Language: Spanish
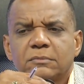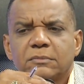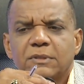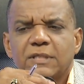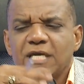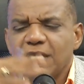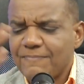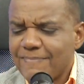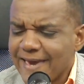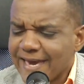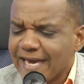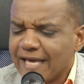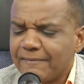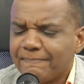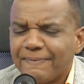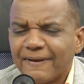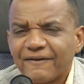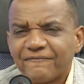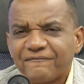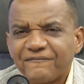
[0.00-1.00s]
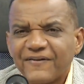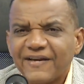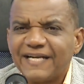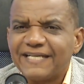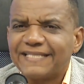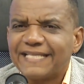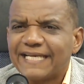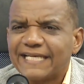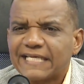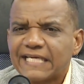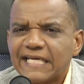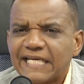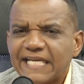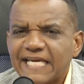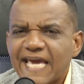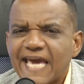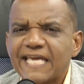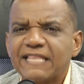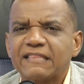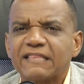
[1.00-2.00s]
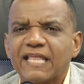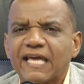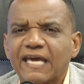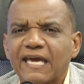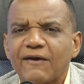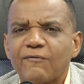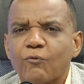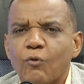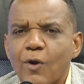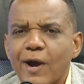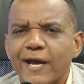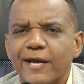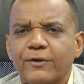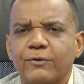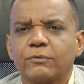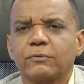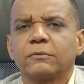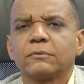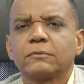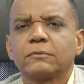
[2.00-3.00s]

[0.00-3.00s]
y ven el perfil del cliente, qué bueno